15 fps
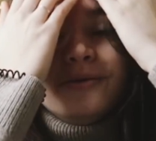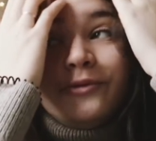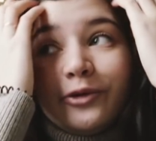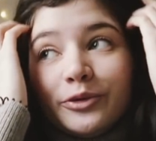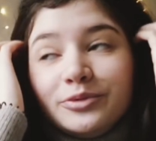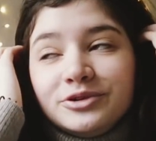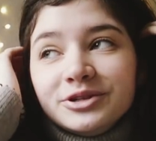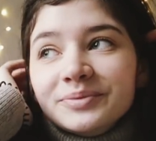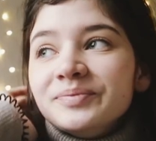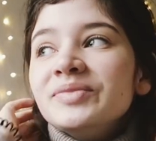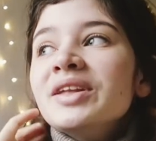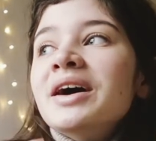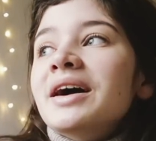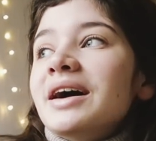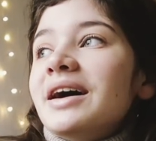В общем,
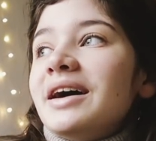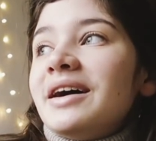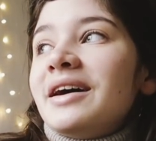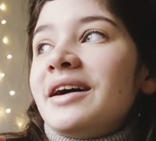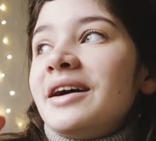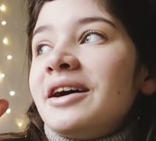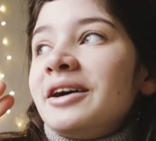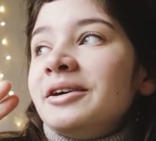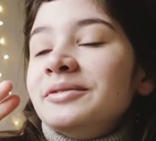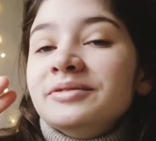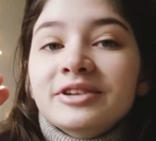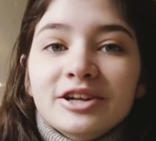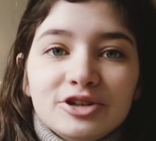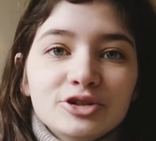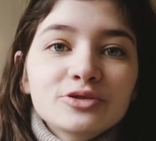а,
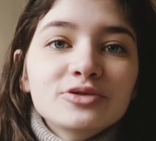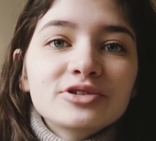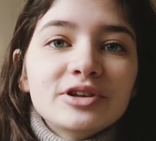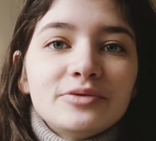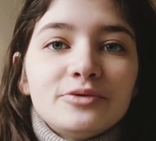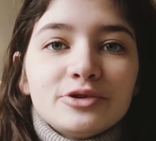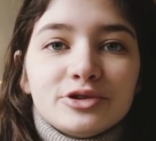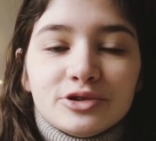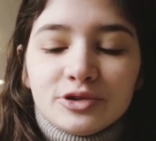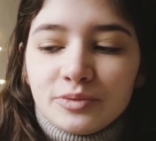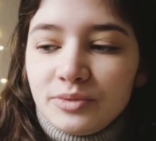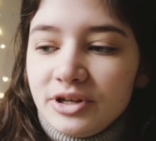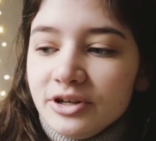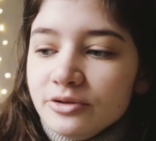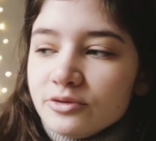начну с того, что
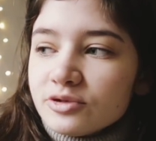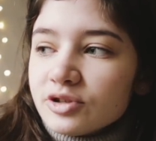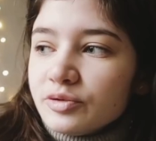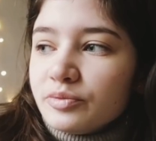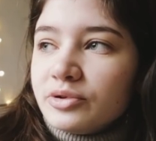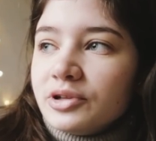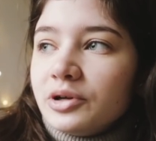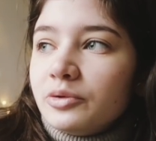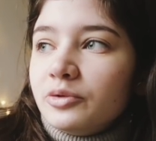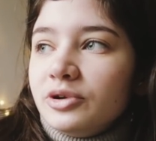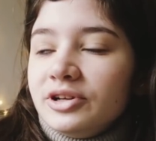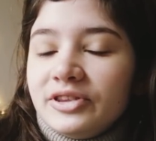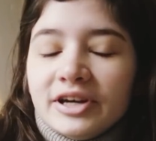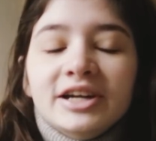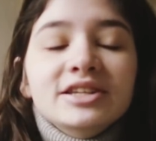мне нужно было
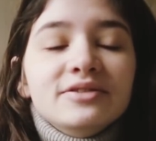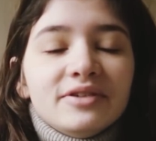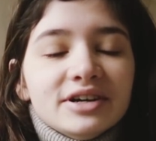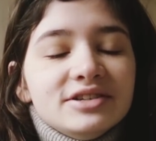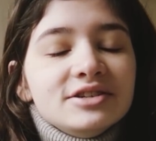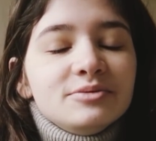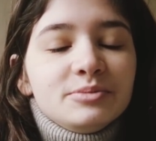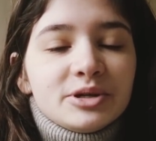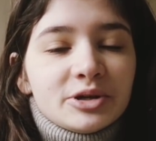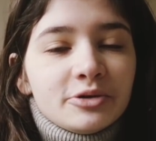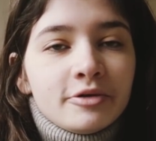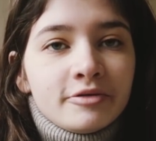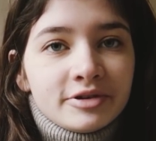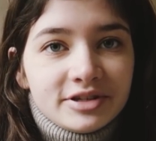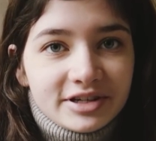улетать
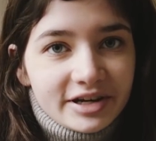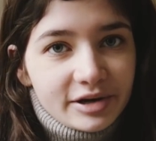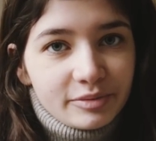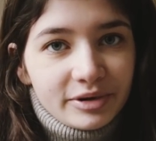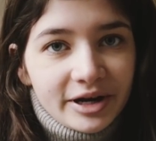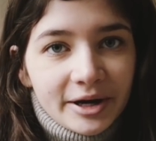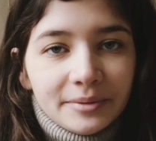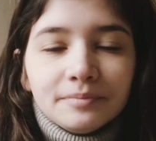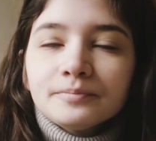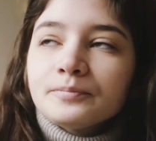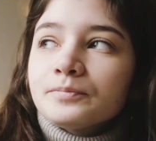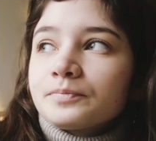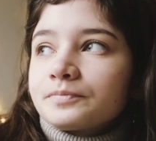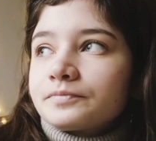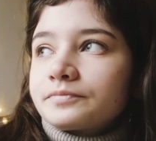21 декабря.
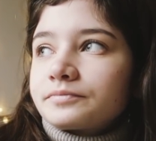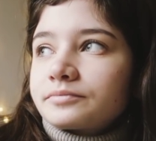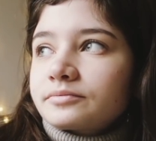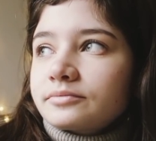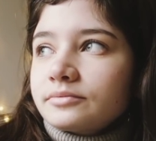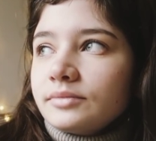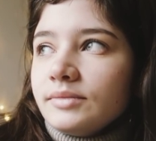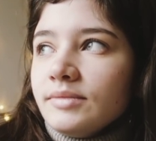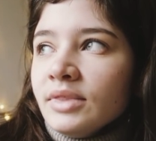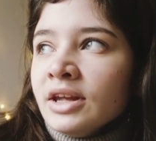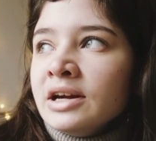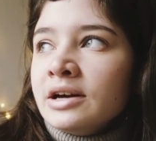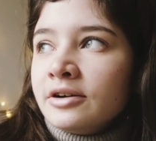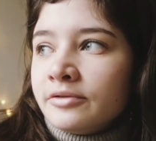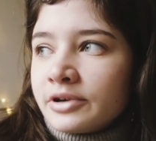
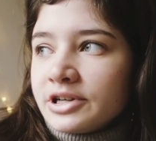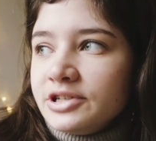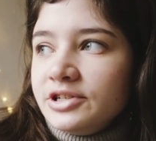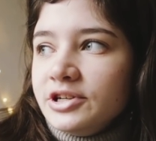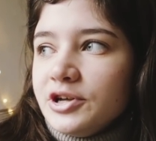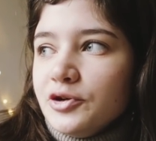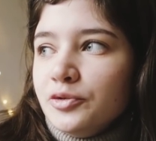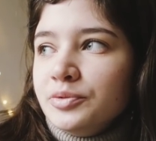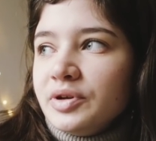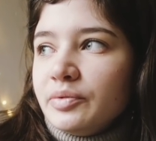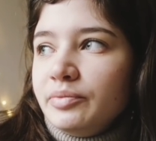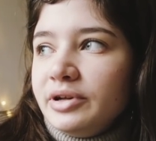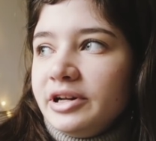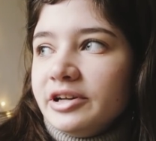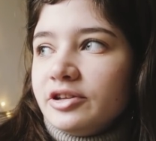Э, в Россию. у меня
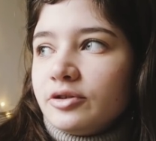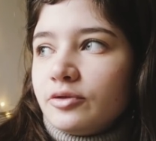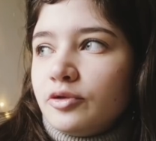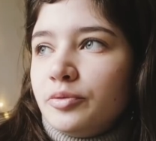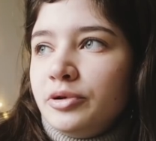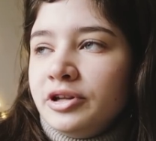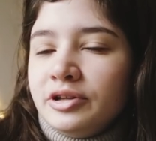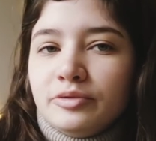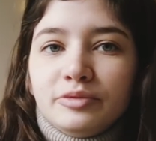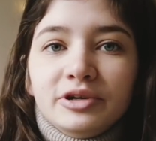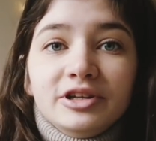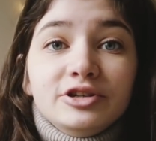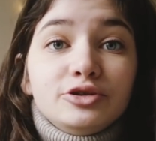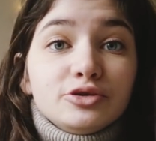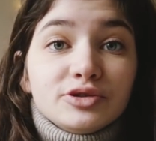билеты куплены
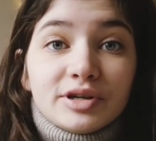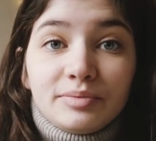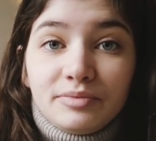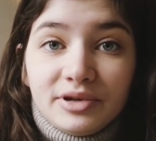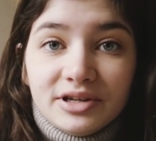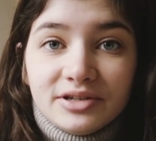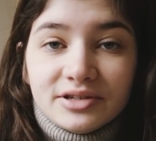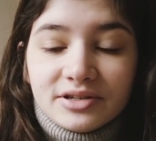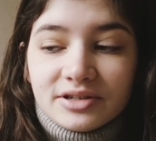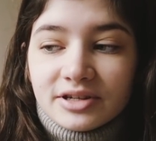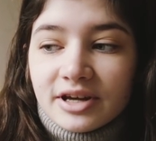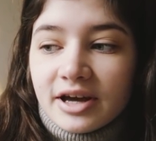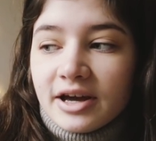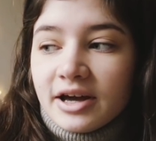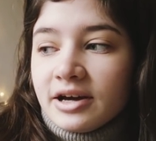были еще за месяц
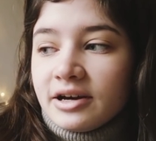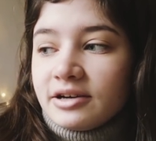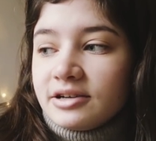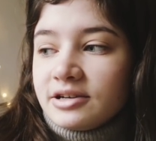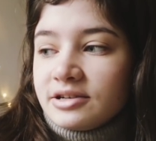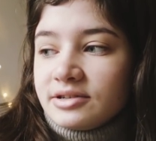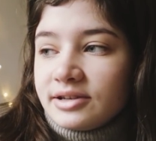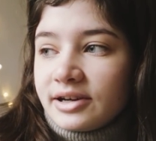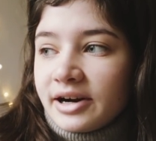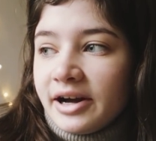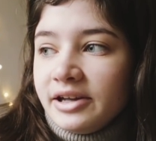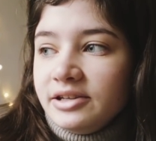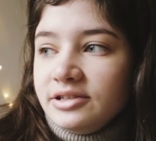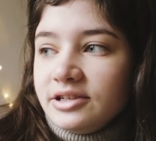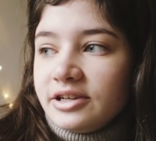Э,
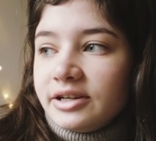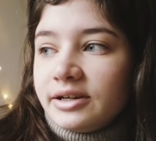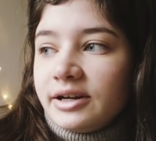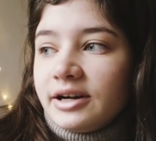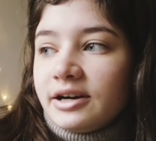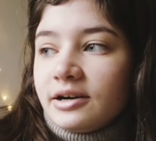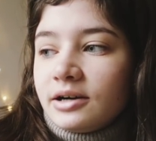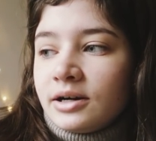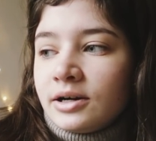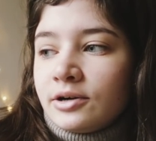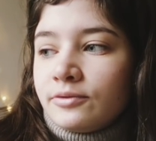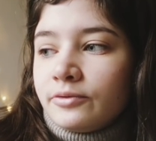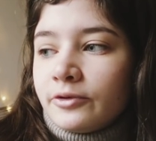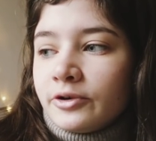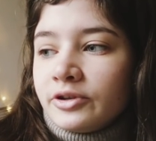заранее,
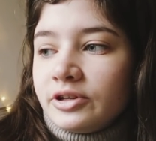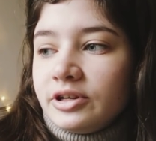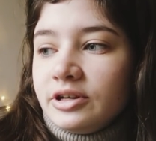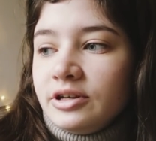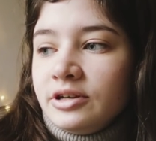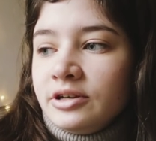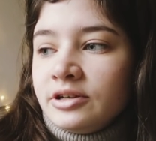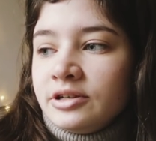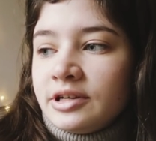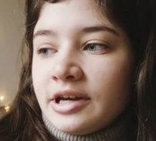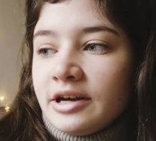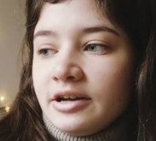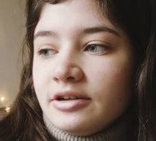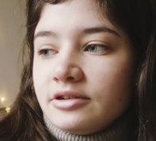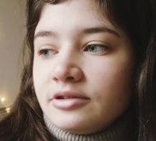э, вот, и
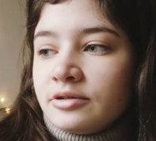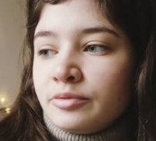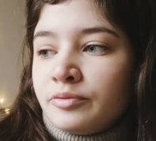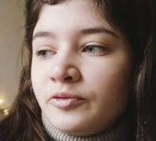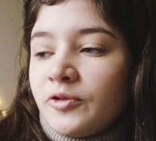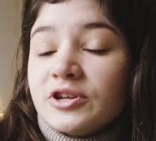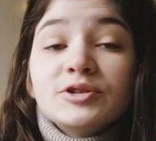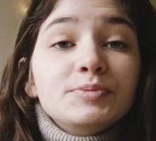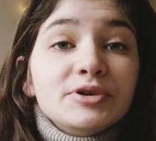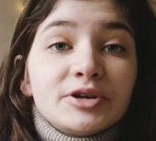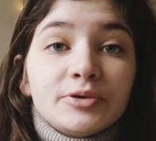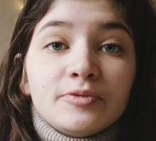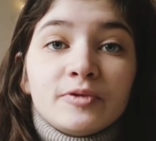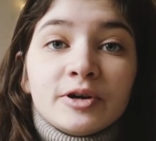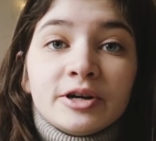я
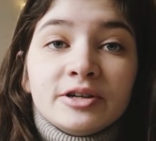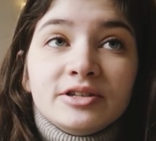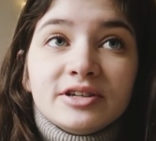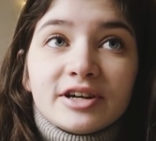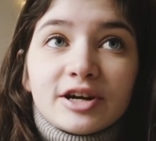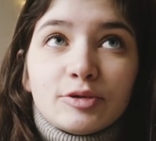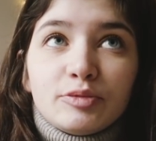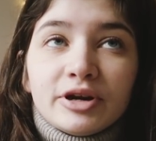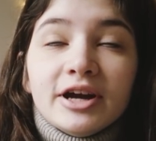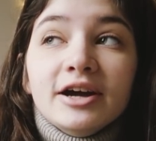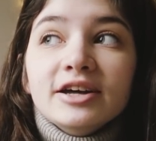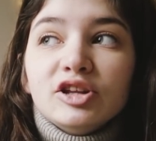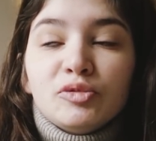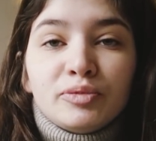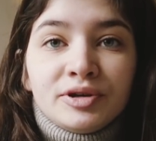21 э, декабря,
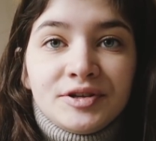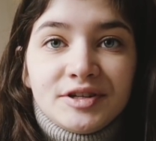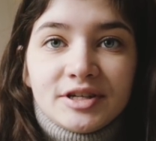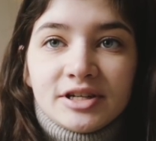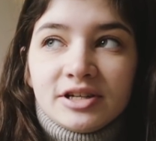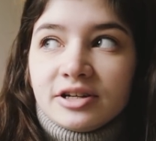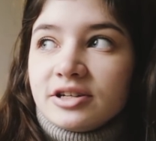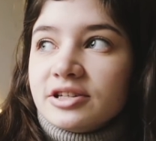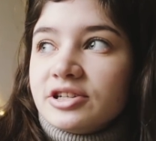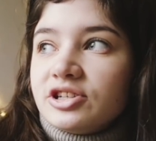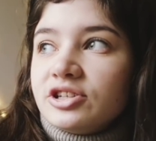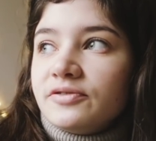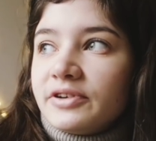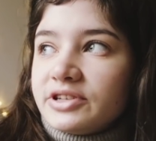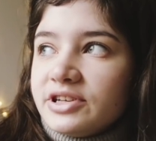это понедельник,
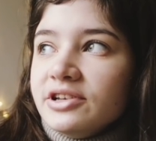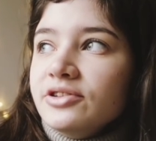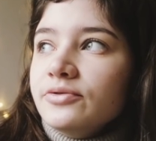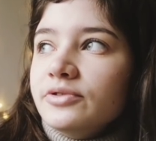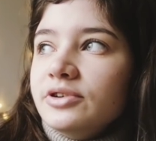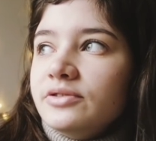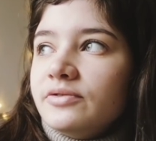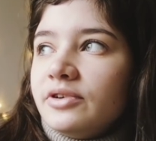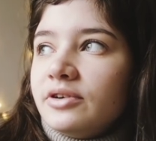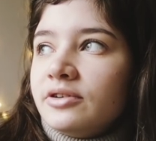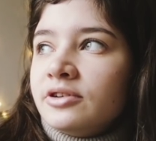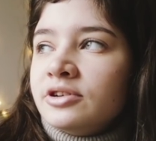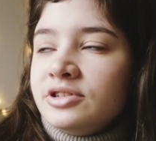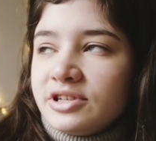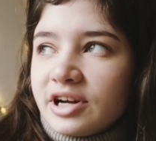значит,
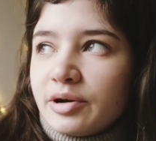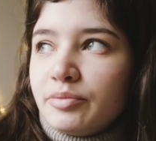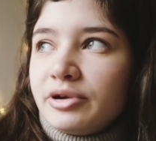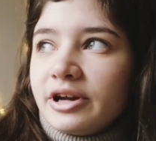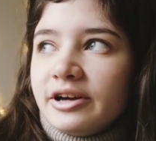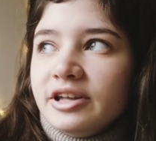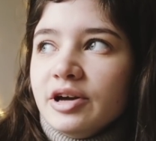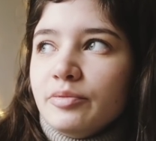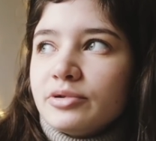20 декабря я